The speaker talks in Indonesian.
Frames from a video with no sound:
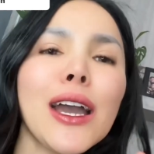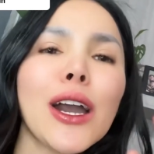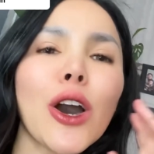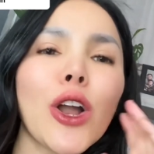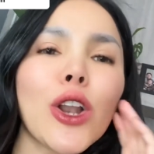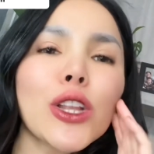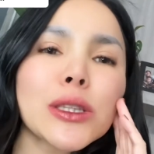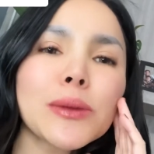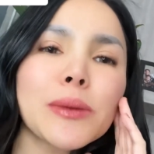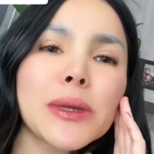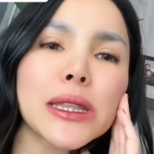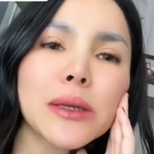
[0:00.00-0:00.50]

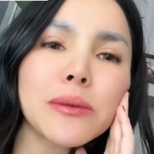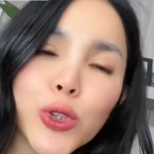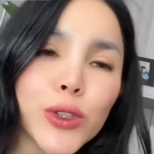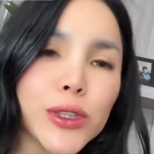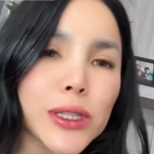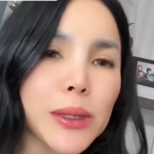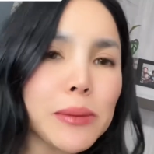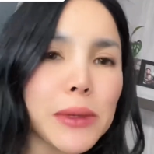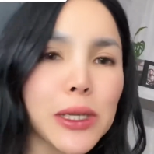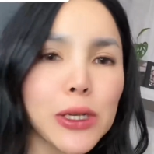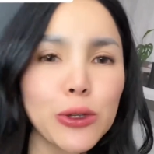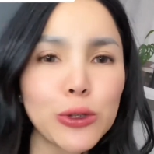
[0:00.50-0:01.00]
kalau
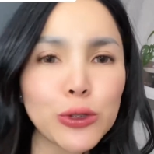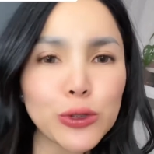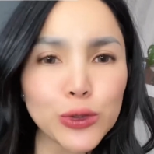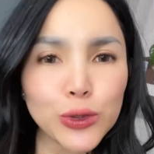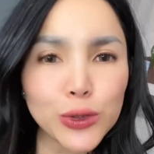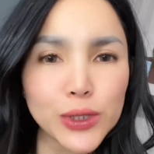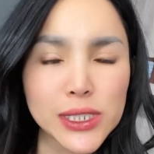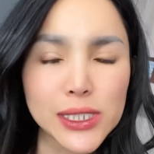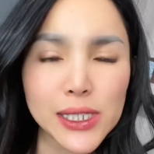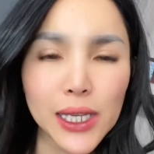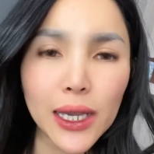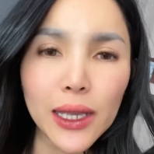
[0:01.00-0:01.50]
teman-teman
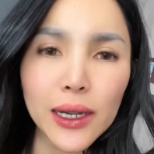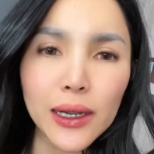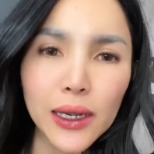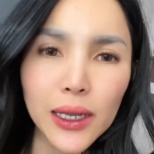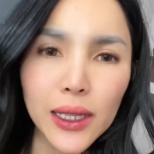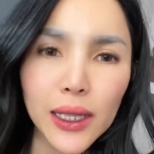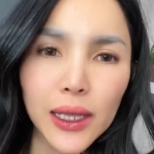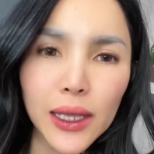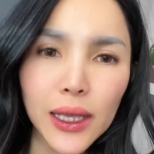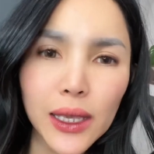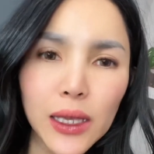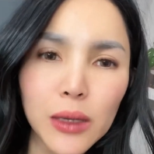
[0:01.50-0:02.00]
untuk
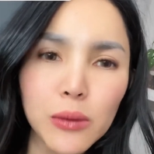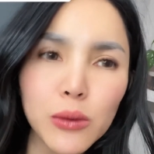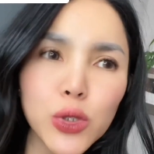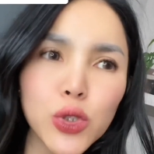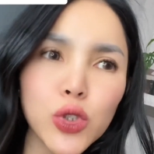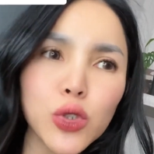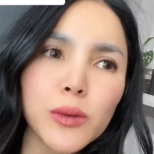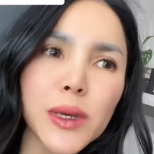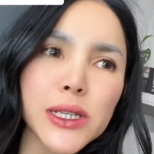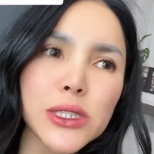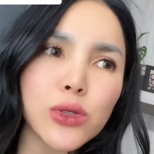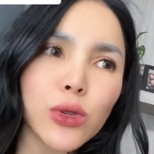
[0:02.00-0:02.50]
sharing
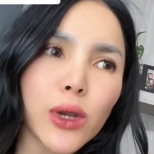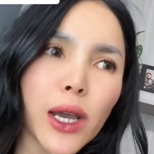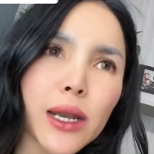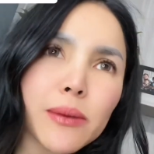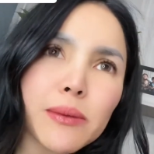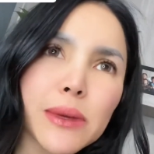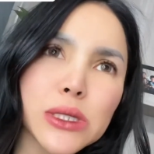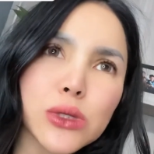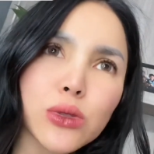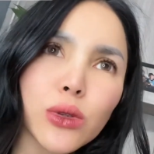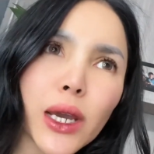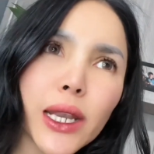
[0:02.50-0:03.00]
butuh
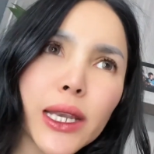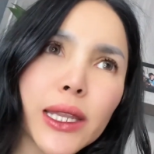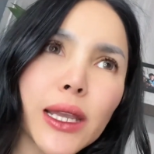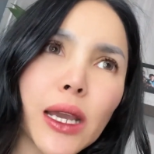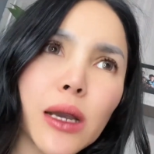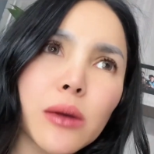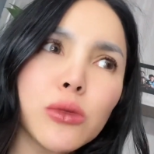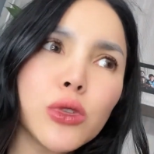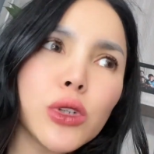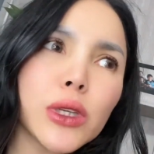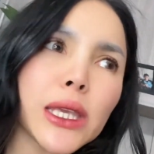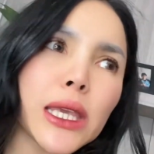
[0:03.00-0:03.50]
masukan-masukan
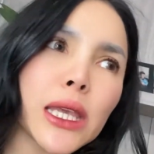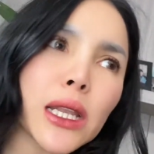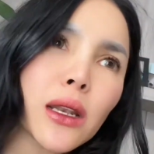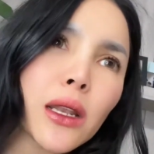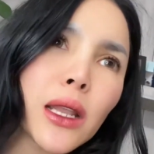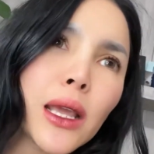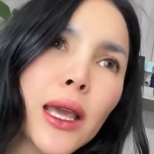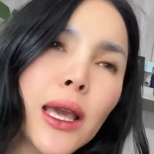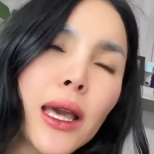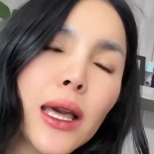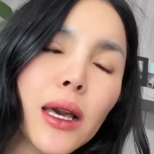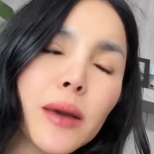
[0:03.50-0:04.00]
yang mungkin